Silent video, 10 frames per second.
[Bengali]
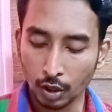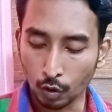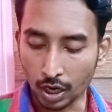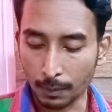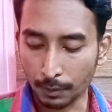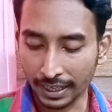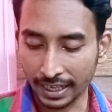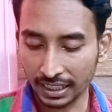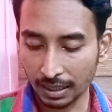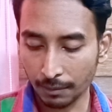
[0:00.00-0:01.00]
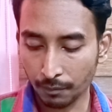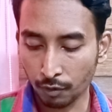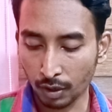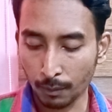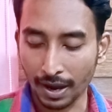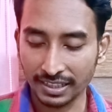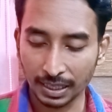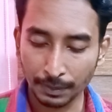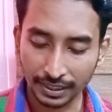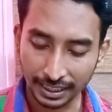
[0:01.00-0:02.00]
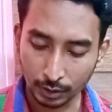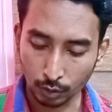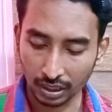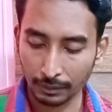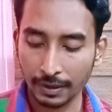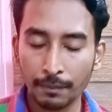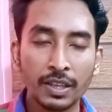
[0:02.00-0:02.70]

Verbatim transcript: করার পরে এখানটাতে ফর মাই সেলফে ক্লিক করে দেবে